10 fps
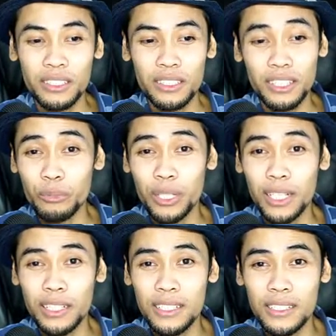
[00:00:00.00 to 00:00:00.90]
Tetapi
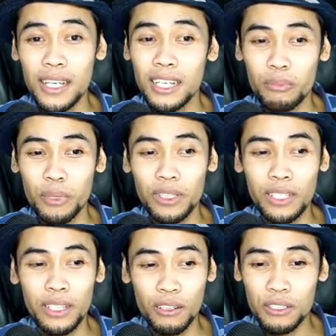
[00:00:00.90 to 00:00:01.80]
hal ini sangat penting
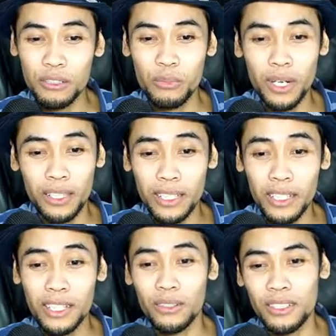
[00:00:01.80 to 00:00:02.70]
dan harus
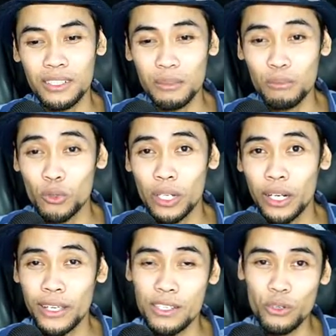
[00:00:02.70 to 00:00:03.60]
diperhatikan oleh
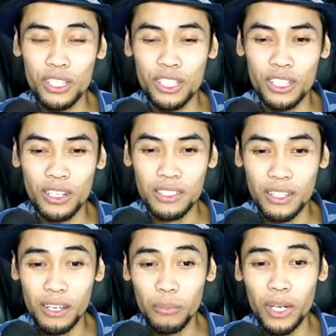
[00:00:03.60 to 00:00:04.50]
semua SEO engineers.
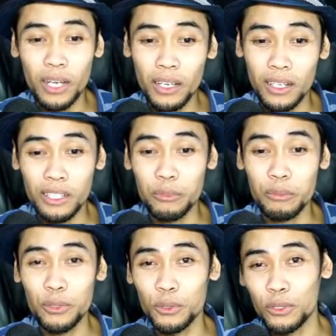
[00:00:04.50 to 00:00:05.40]
Kenapa? Karena demi
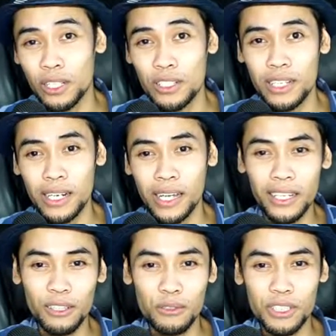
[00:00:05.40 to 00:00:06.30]
menguntungkan si
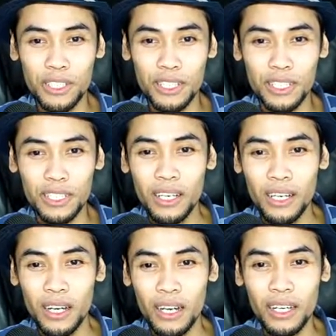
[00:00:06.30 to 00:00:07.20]
klien itu sendiri
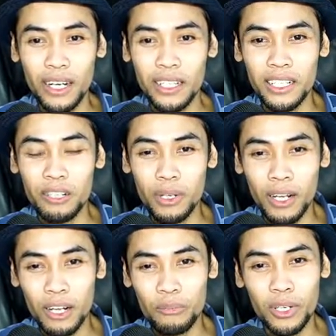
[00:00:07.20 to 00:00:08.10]
karena klien kan
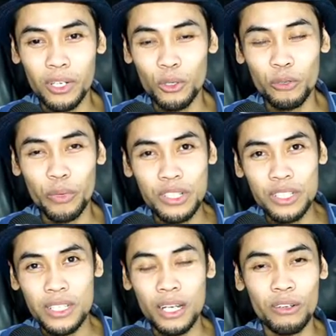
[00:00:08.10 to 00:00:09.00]
berharap pada
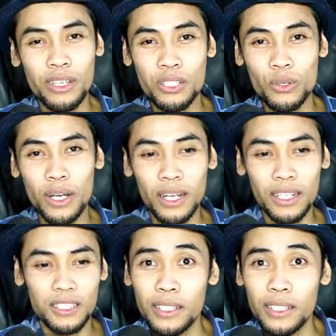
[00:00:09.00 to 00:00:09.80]
konversi kalau dia jualan.